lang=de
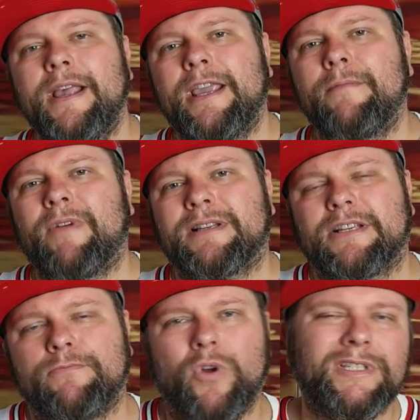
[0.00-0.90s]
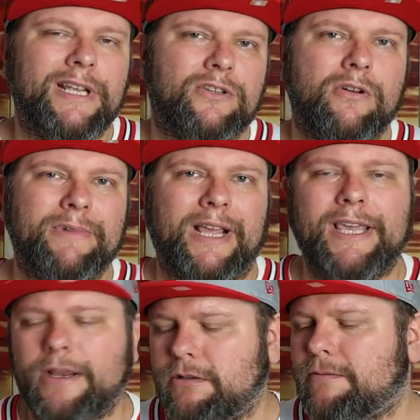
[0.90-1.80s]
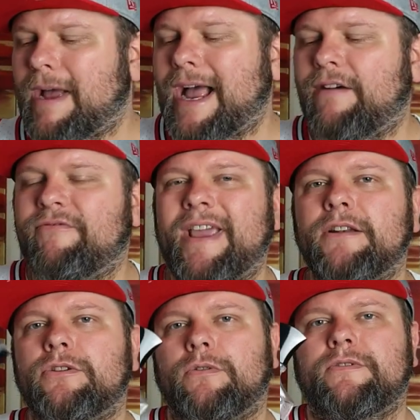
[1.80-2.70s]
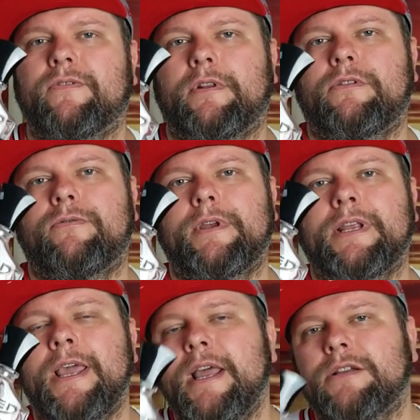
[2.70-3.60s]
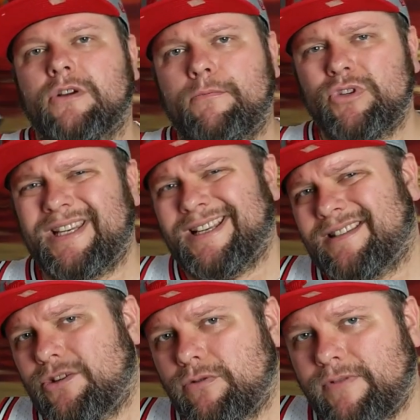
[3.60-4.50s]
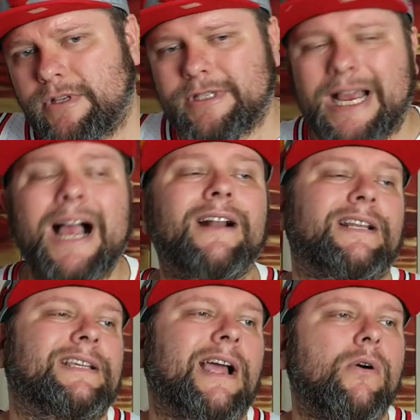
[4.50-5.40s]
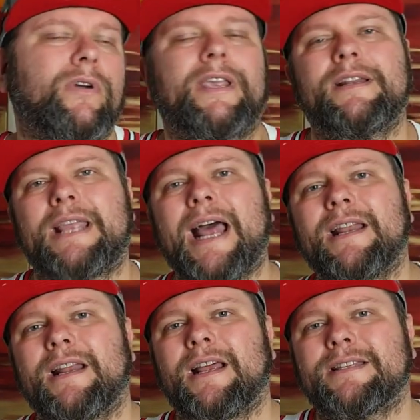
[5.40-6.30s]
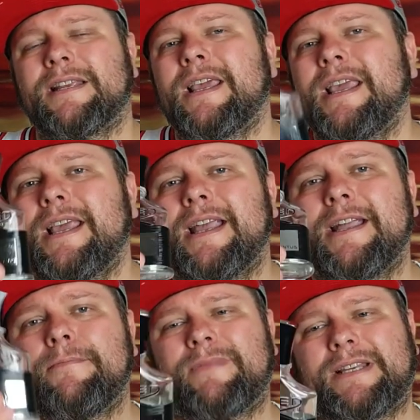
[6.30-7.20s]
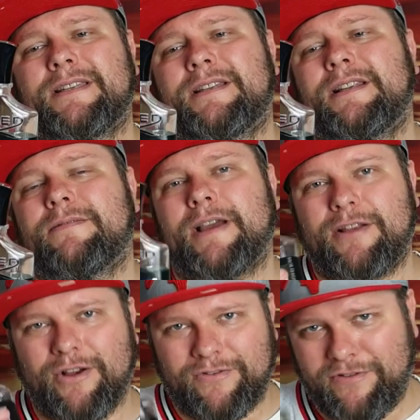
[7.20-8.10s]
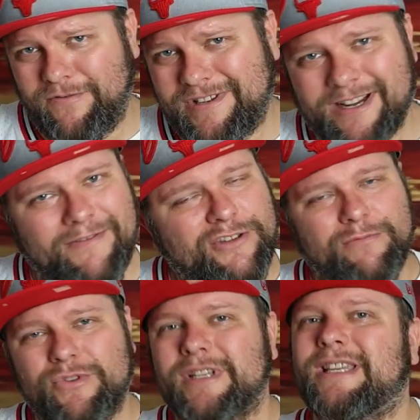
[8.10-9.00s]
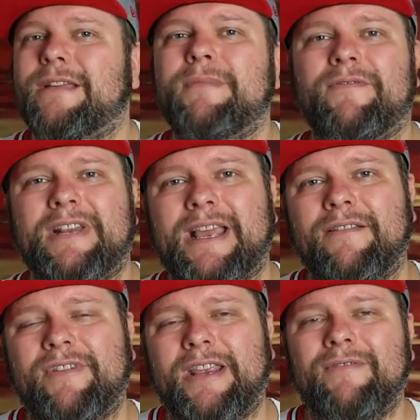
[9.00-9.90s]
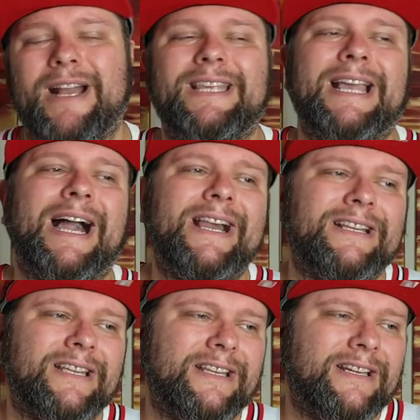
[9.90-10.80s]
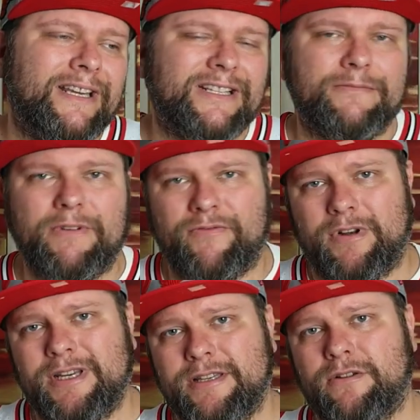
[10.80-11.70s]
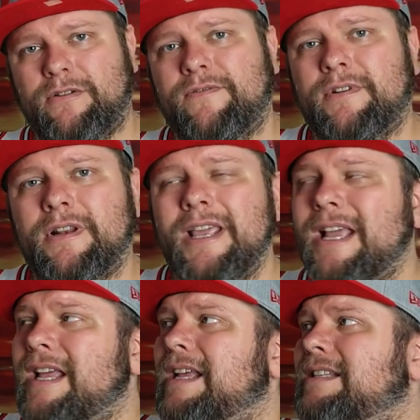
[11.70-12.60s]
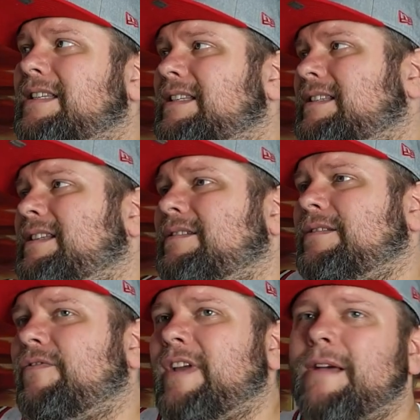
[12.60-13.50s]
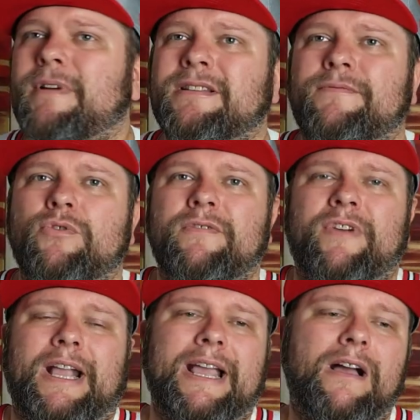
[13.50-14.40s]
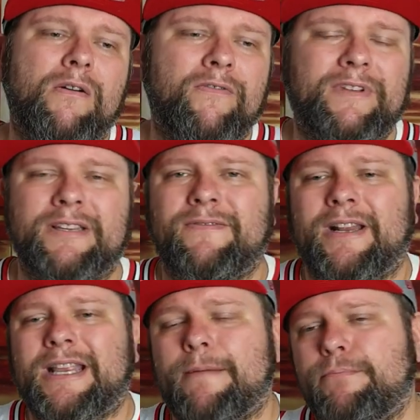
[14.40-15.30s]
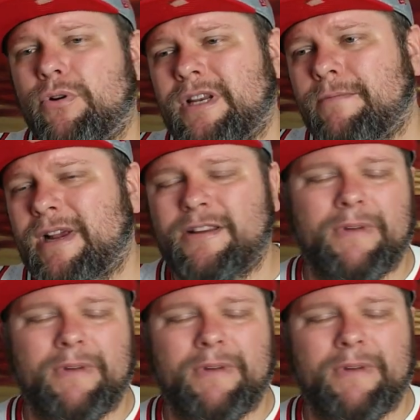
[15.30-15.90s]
Eben war es das Monster, jetzt kommt der King und zwar Aventus von Creed. So, muss ich jetzt nicht so viel sagen, das Rauchige, die Ananas, ähm, das ist die 2015er Version, muss ich immer wieder erwähnen, weil ich halte nichts mehr von diesen Düften. Sie, diese Firma, sie wurde verkauft, es wird kaputt gemacht.